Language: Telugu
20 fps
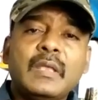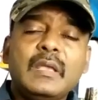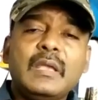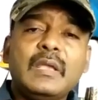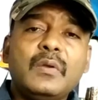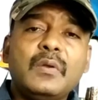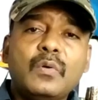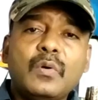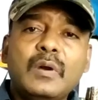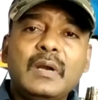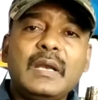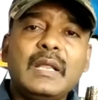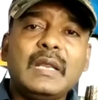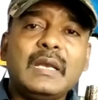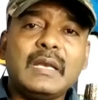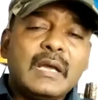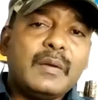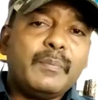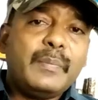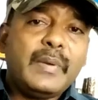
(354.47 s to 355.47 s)
ఈ
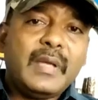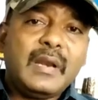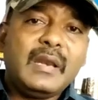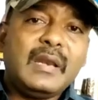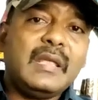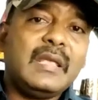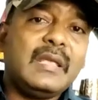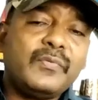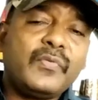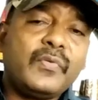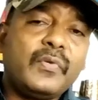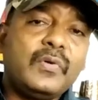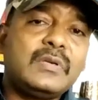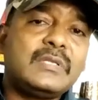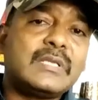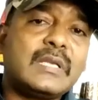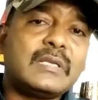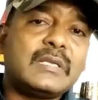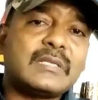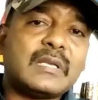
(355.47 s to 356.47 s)
గోల్డెన్ బెర్రీ
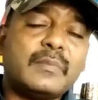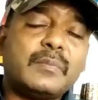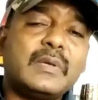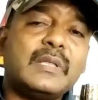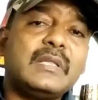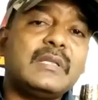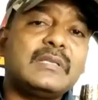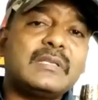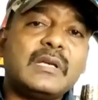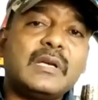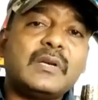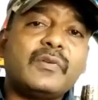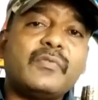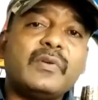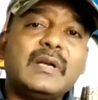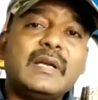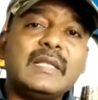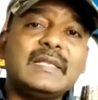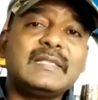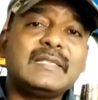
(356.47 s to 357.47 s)
ఫ్రూట్స్ కి
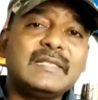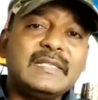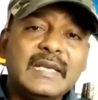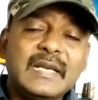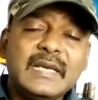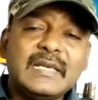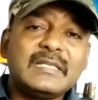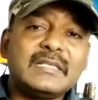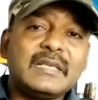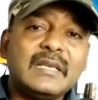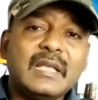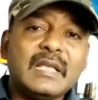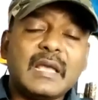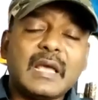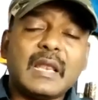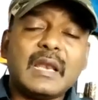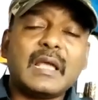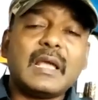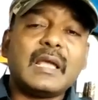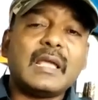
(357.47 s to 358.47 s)
సంబంధించినటువంటి సీడ్స్ ని
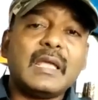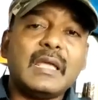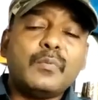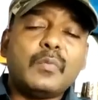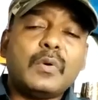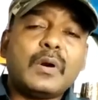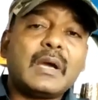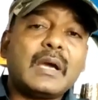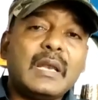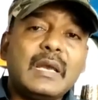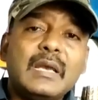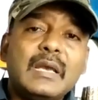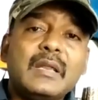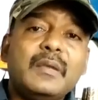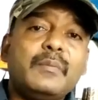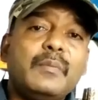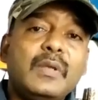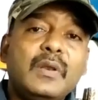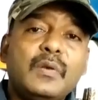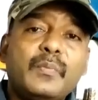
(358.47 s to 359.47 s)
అలాగే మొక్కలని
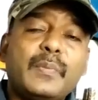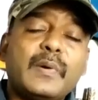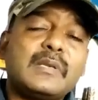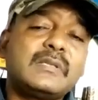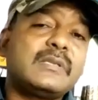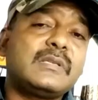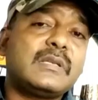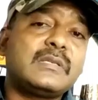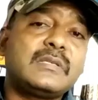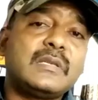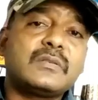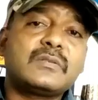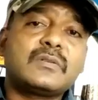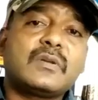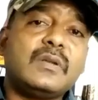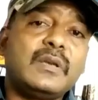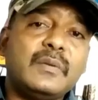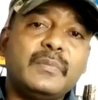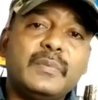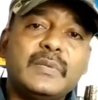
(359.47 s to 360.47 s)
మీరు పర్చేస్
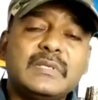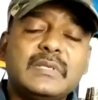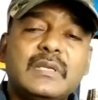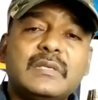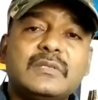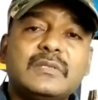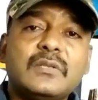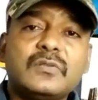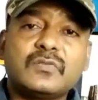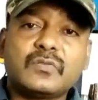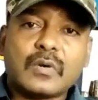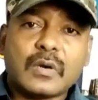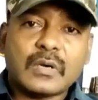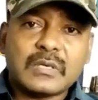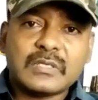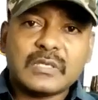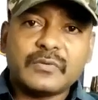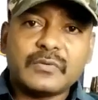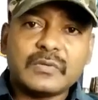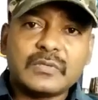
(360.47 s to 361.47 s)
చేసుకొని బిజినెస్ ని
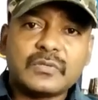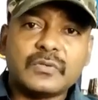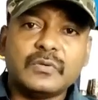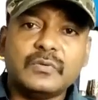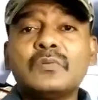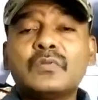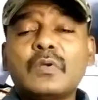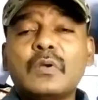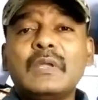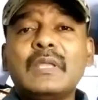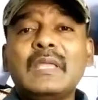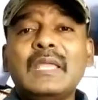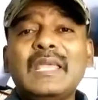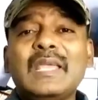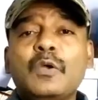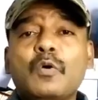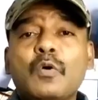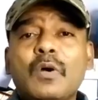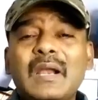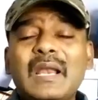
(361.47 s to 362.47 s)
స్టార్ట్ చేయవచ్చు సో ఈ
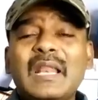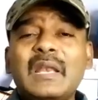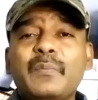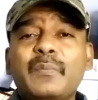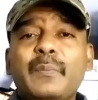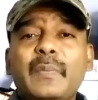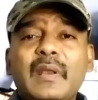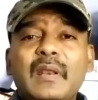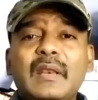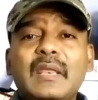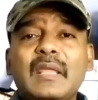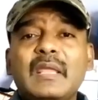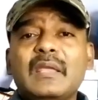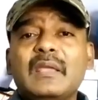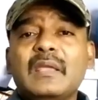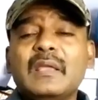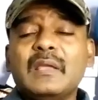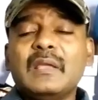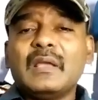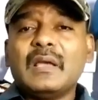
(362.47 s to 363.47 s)
గోల్డెన్ బెర్రీ
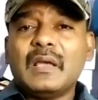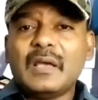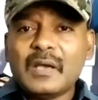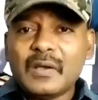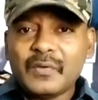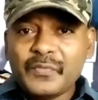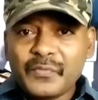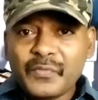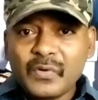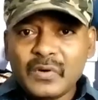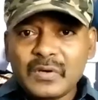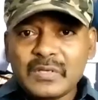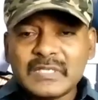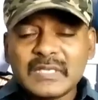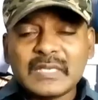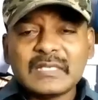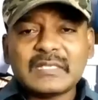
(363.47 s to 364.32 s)
ఫ్రూట్స్కి